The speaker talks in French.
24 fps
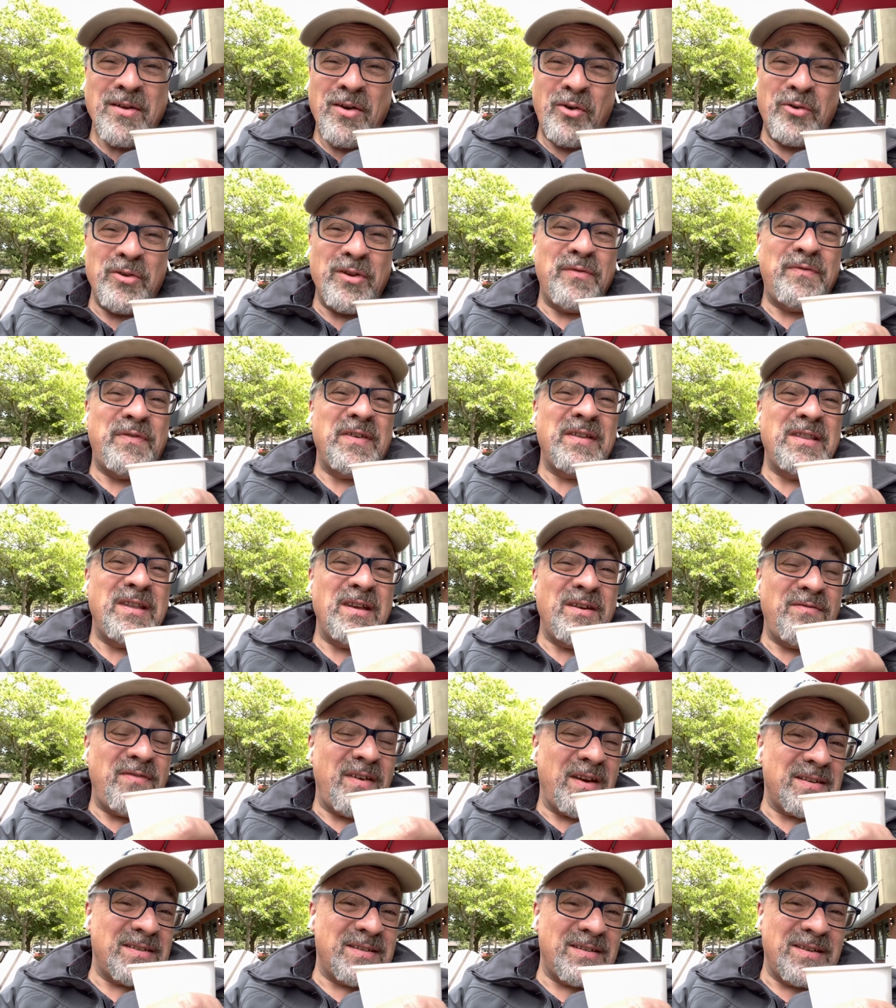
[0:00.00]
on a fait des
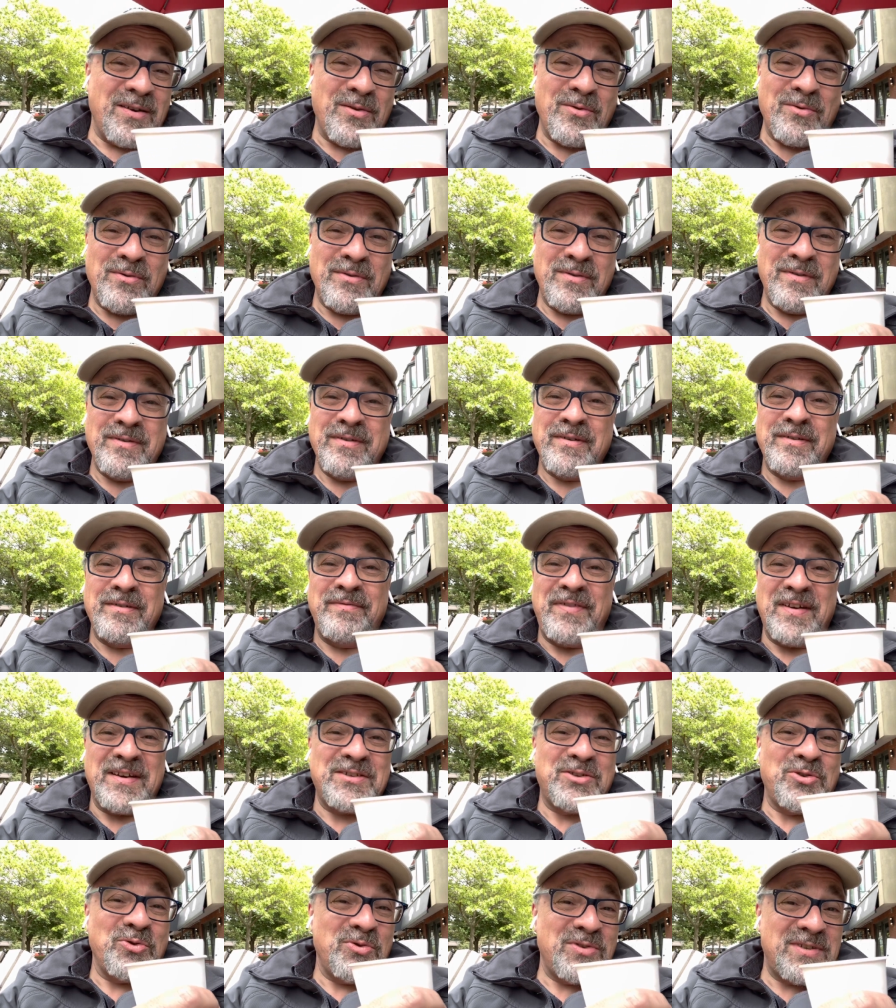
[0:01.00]
versions, euh,
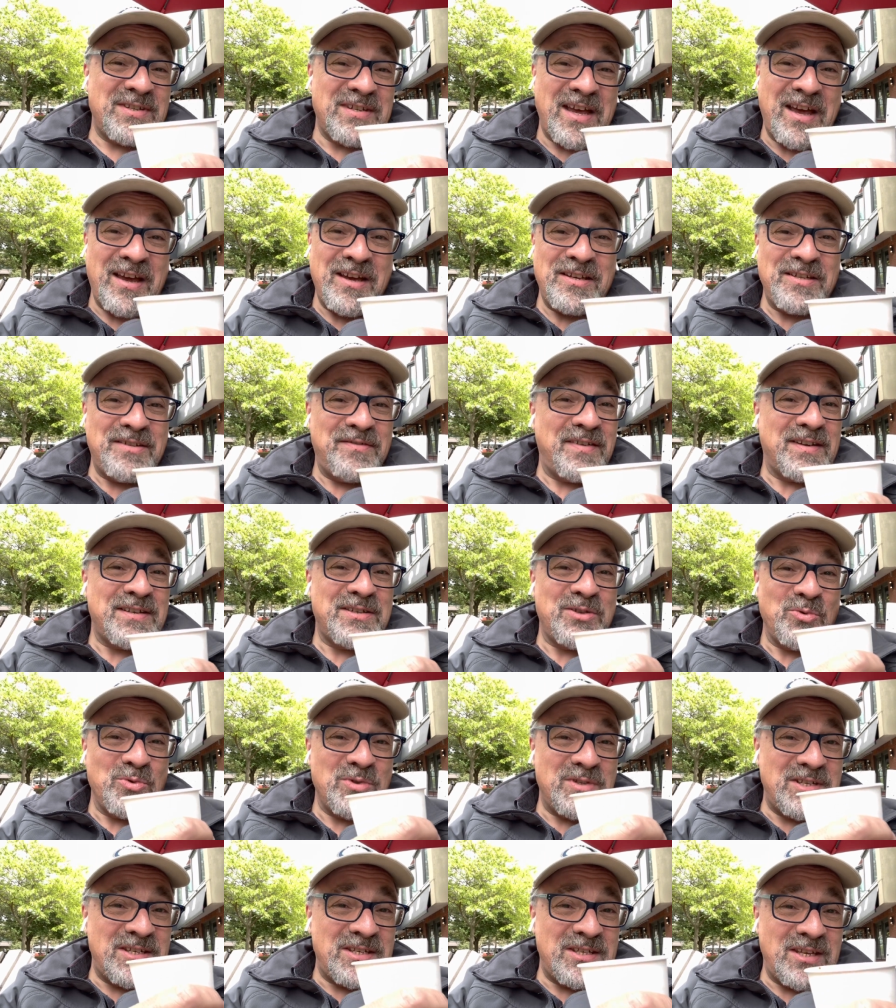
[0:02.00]
version 16, version
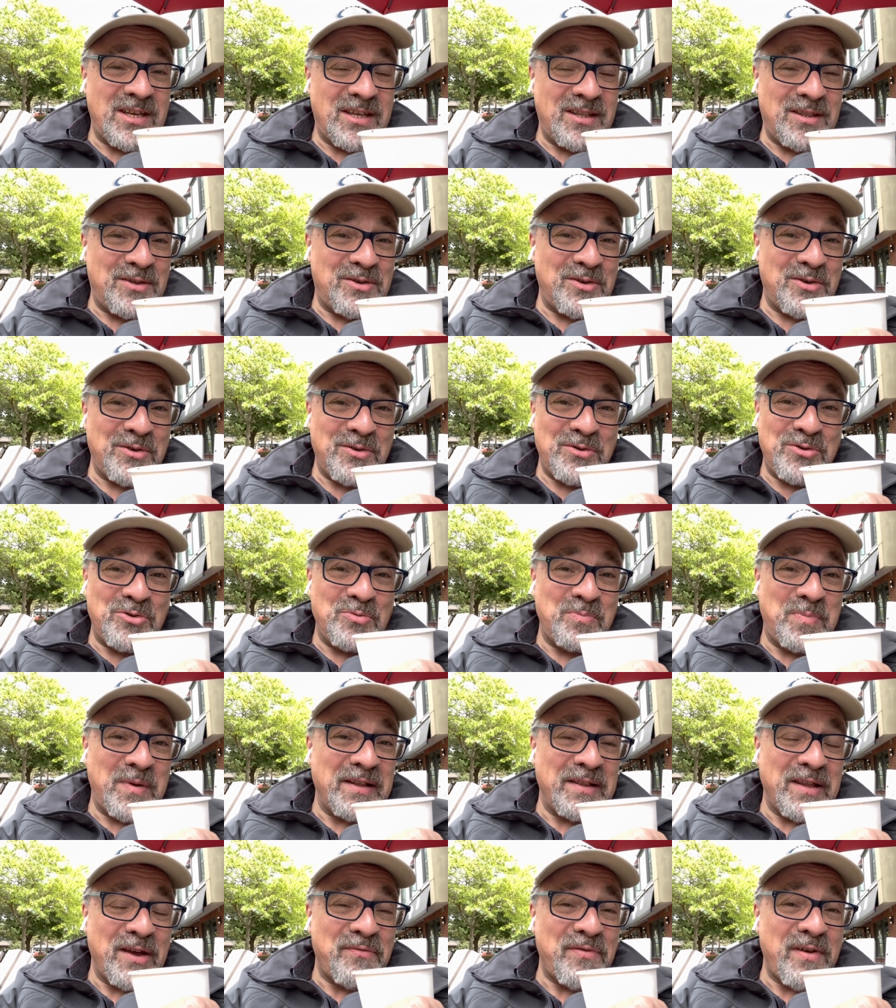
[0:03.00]
17 euh, du
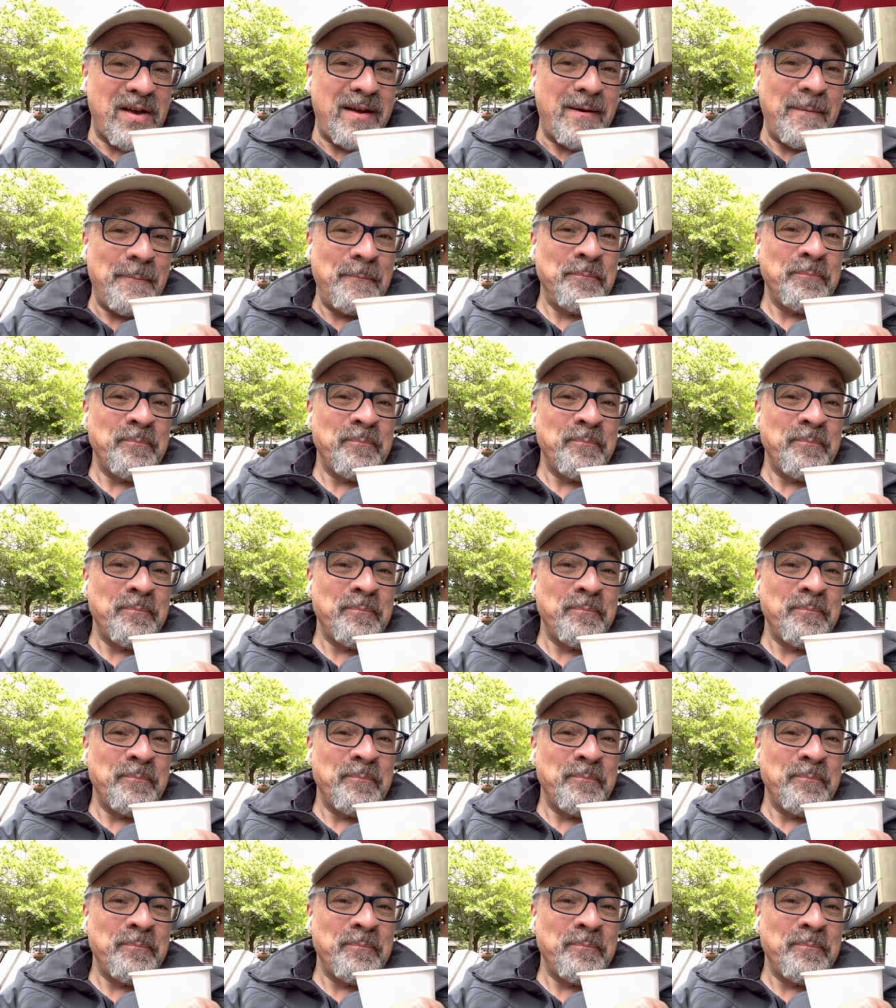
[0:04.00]
plan d'affaires,